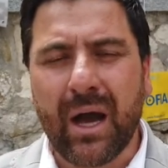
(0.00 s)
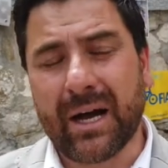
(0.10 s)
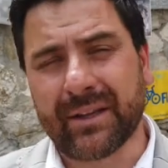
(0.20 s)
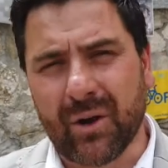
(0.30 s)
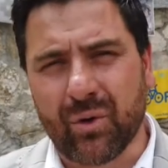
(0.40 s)

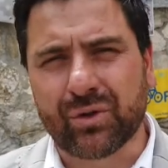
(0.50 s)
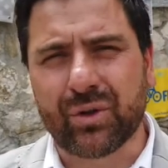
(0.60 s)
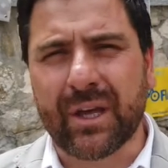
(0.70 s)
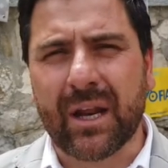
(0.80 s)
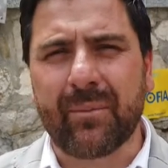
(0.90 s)
ad
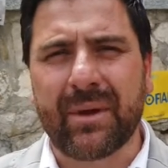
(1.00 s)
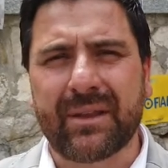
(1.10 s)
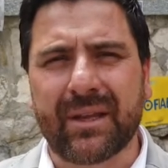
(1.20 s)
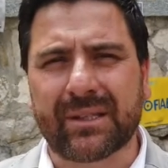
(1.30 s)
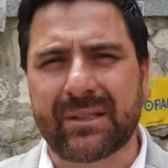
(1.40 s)
agosto
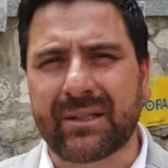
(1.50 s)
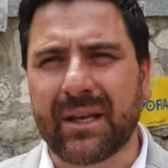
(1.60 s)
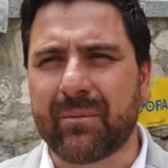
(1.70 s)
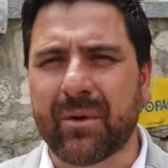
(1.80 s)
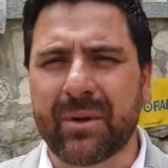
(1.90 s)
chiaramente e a
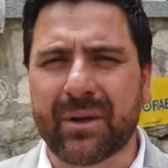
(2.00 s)
settembre,